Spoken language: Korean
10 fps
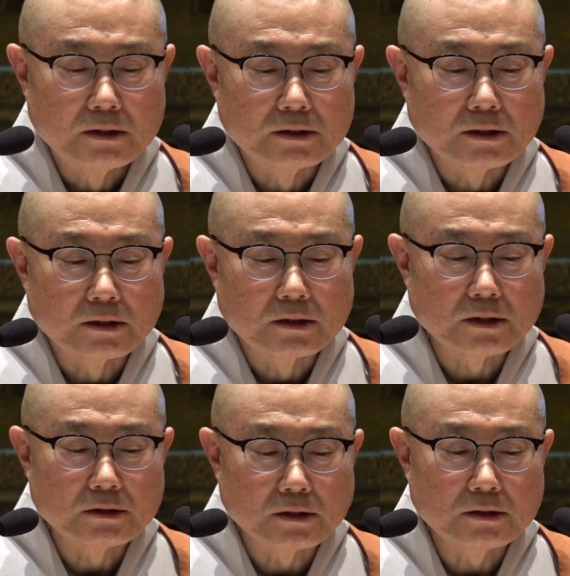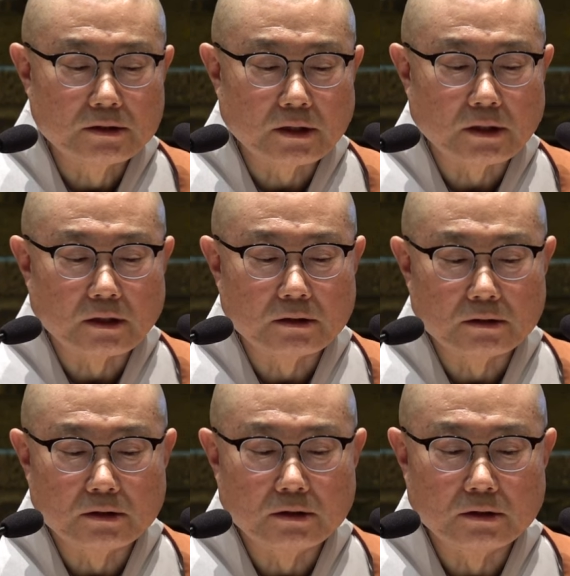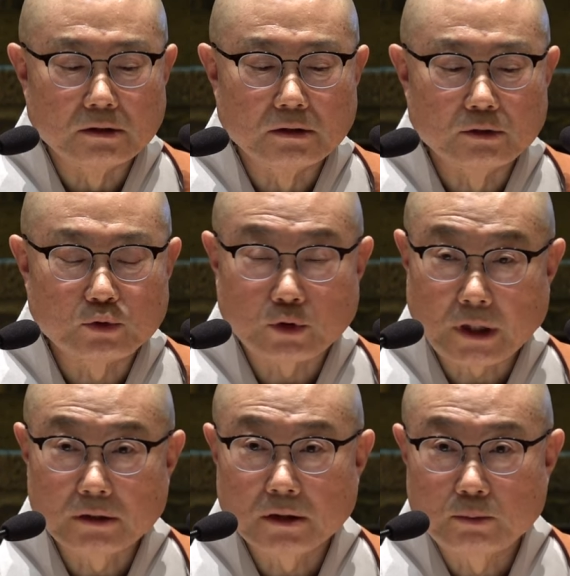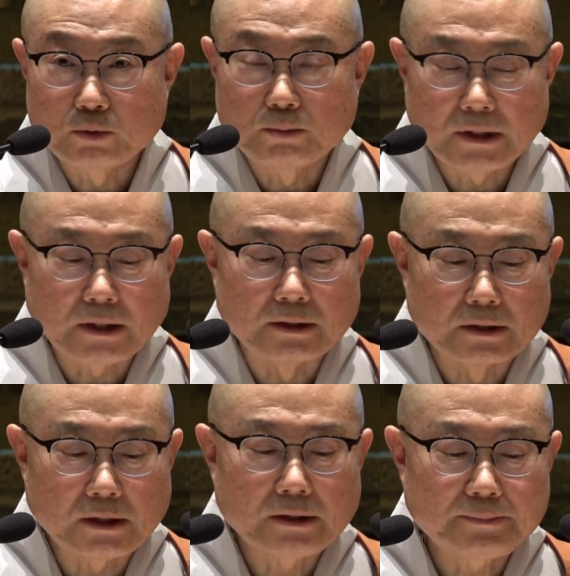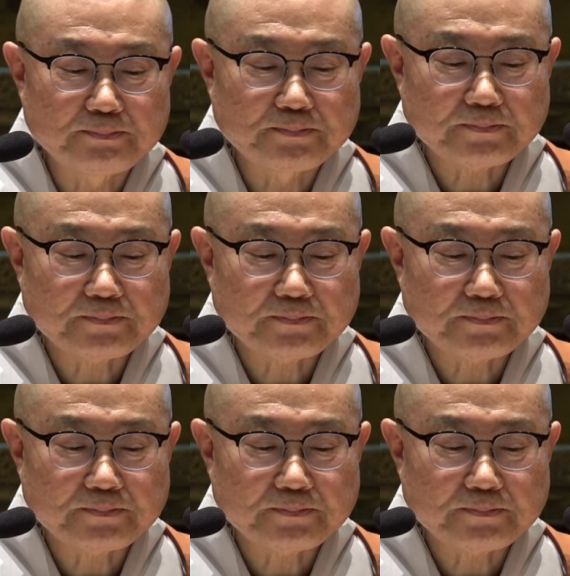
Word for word: 이제 그래서 이제 조상들뿐만 아니라